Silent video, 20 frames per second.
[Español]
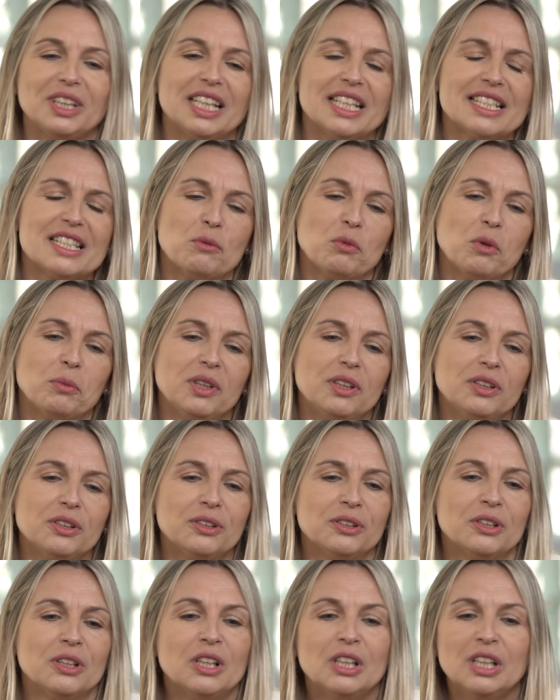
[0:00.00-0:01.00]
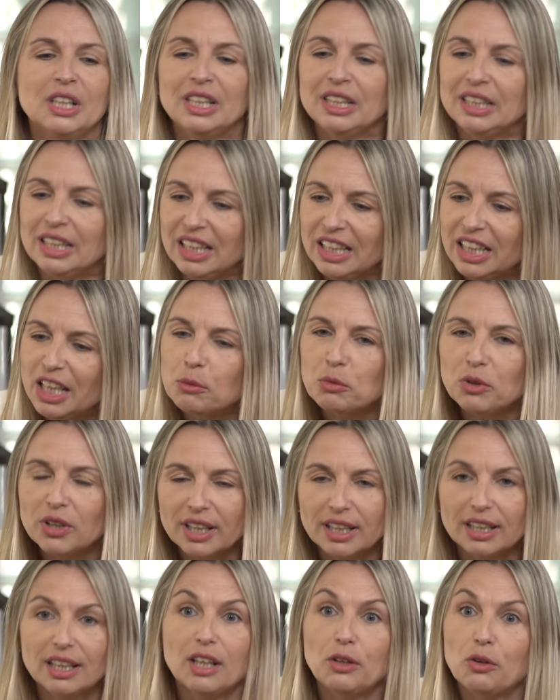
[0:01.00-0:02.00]
Y en ese momento tenía muy
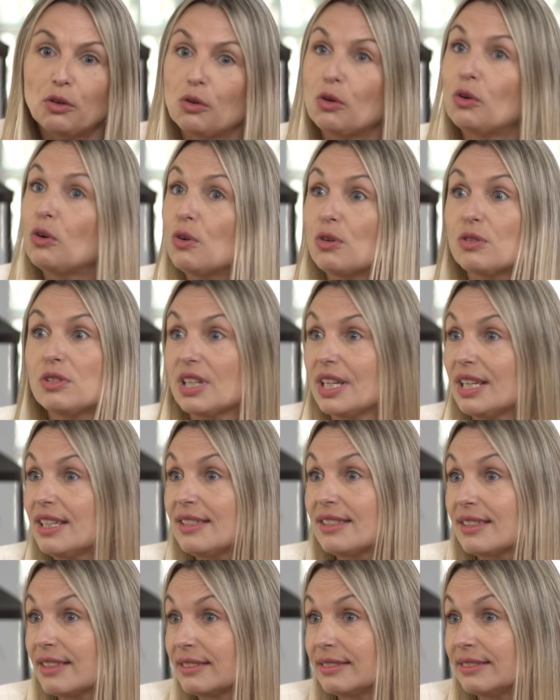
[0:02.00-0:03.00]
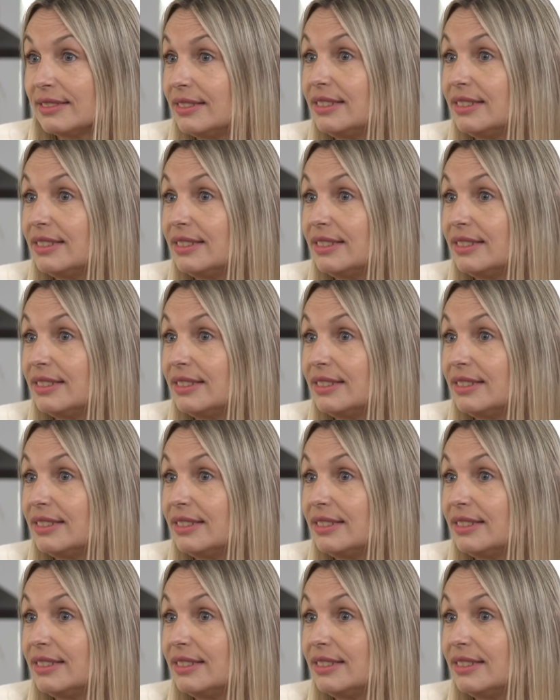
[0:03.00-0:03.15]
en claro dos cosas,